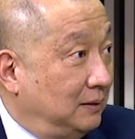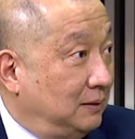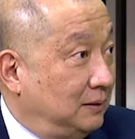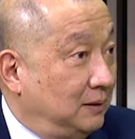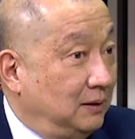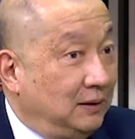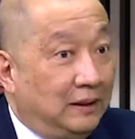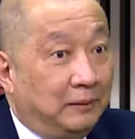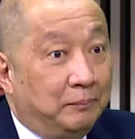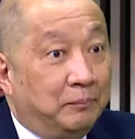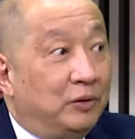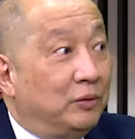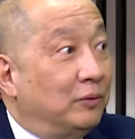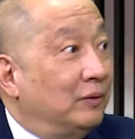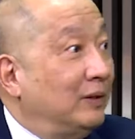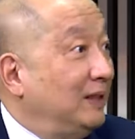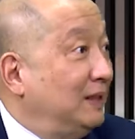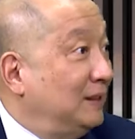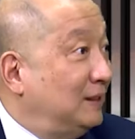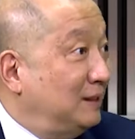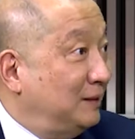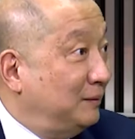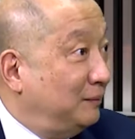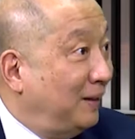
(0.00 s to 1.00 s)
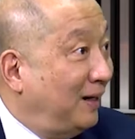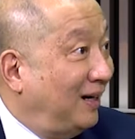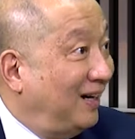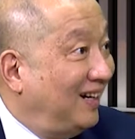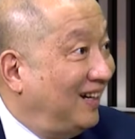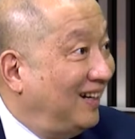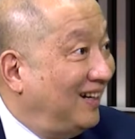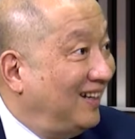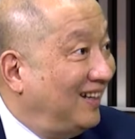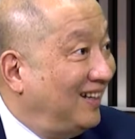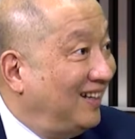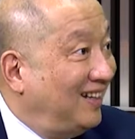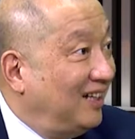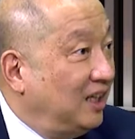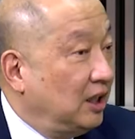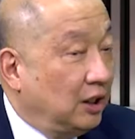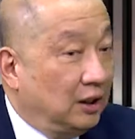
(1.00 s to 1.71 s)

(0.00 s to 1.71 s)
今年没有利息嘛？是。